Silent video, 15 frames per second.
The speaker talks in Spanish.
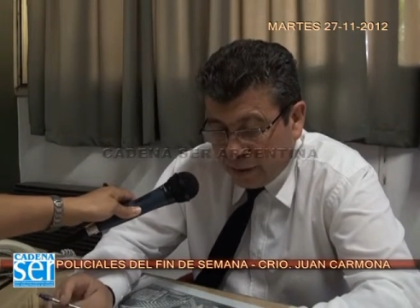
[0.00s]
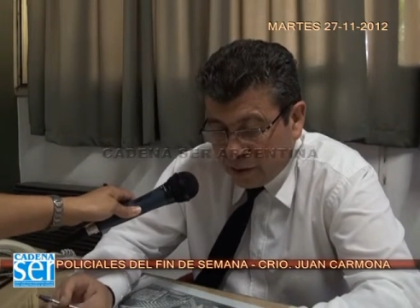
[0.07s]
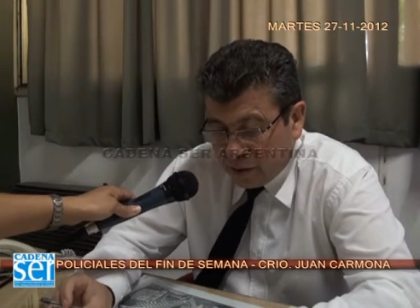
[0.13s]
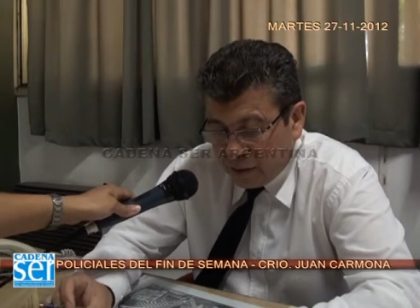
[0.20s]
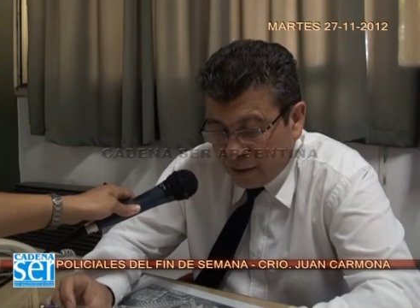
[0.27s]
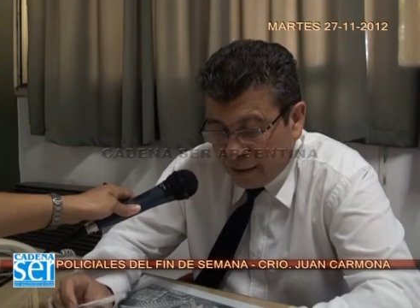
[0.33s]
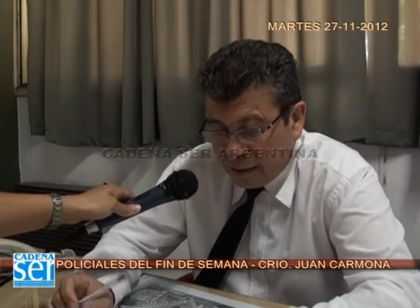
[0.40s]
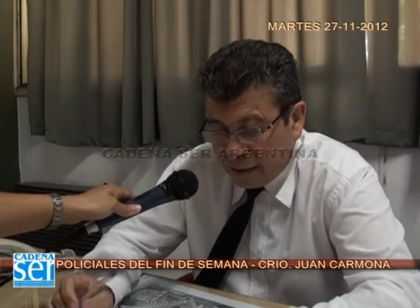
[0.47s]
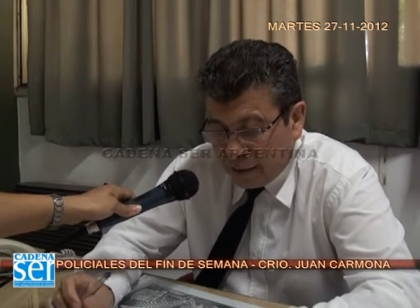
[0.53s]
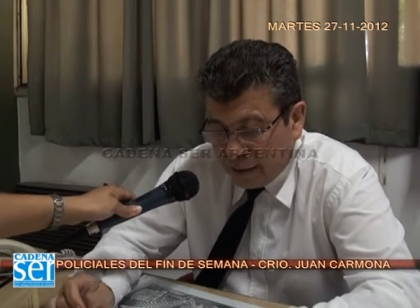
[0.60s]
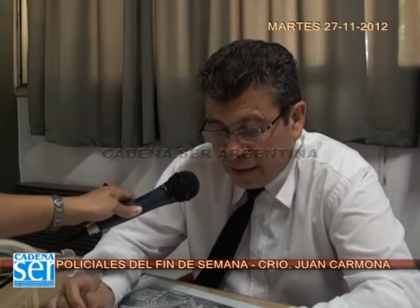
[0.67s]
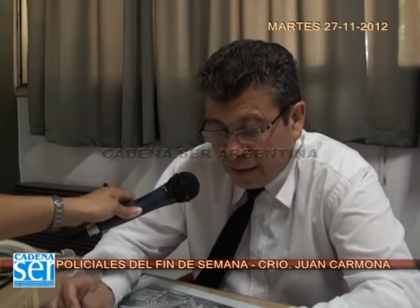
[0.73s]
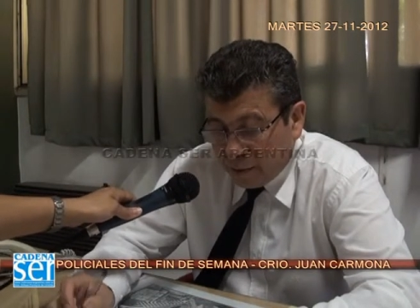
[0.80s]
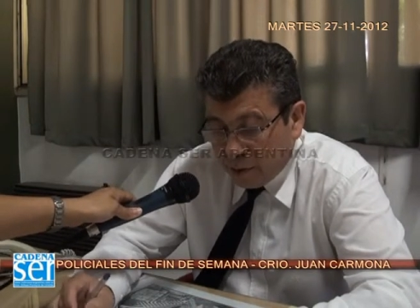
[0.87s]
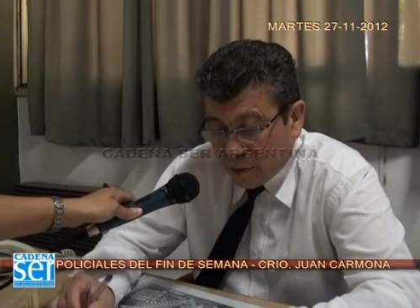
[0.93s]
persona
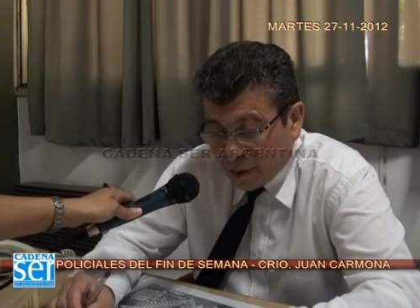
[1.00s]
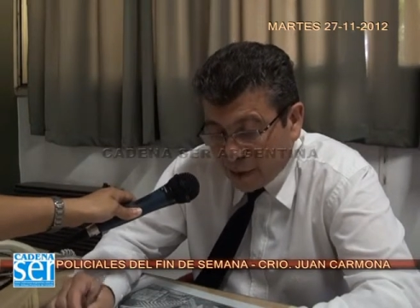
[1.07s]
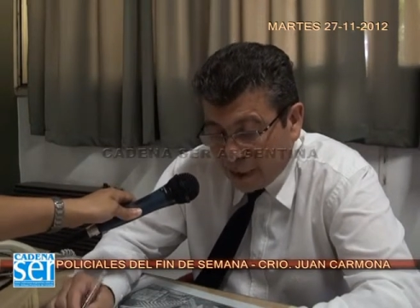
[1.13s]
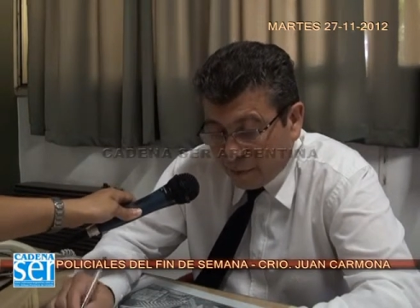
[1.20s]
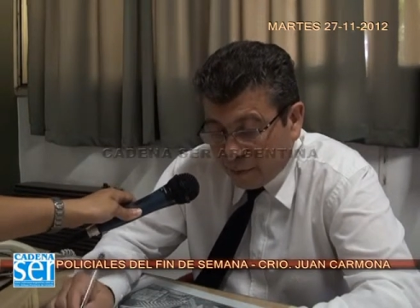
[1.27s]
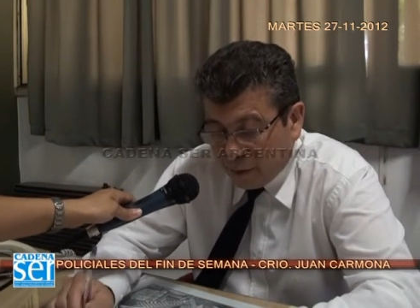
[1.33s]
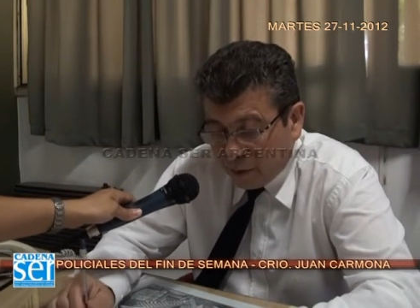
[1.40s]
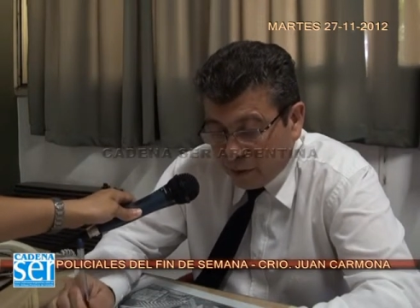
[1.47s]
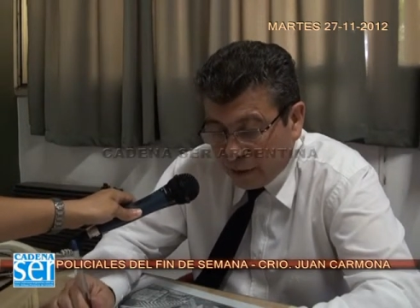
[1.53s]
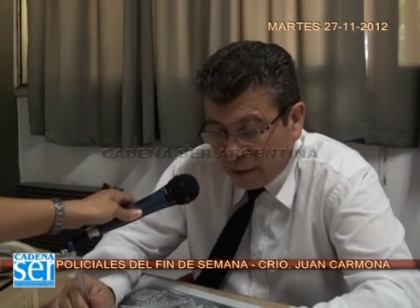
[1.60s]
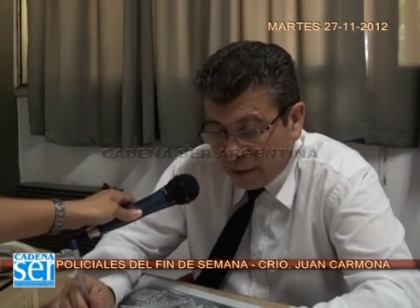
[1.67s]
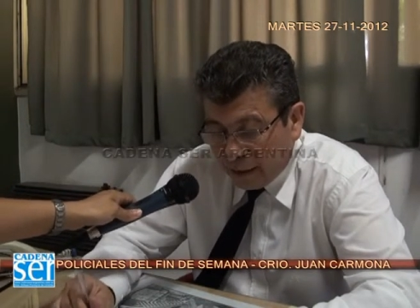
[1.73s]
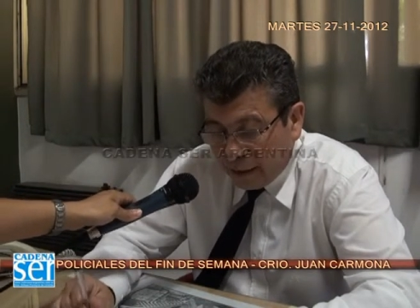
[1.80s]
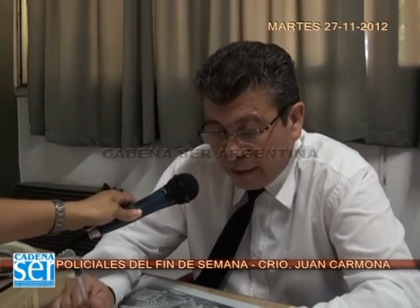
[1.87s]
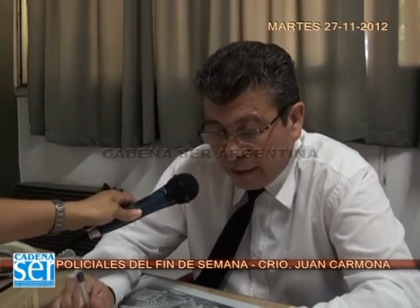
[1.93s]
este, había observado
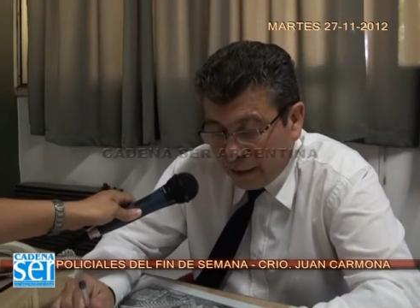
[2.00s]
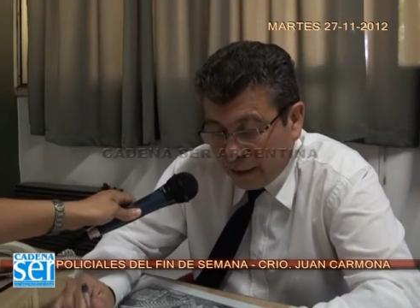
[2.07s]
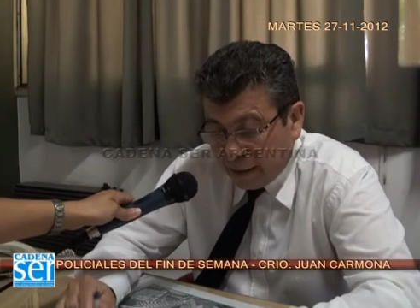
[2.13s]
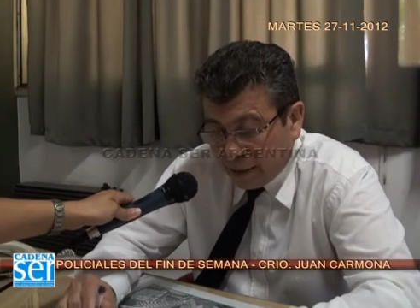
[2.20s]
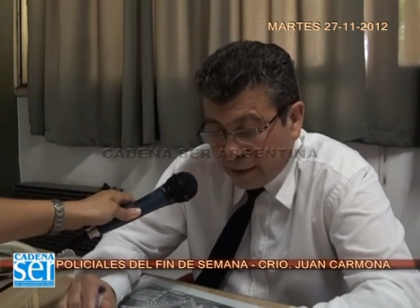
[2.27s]
que en el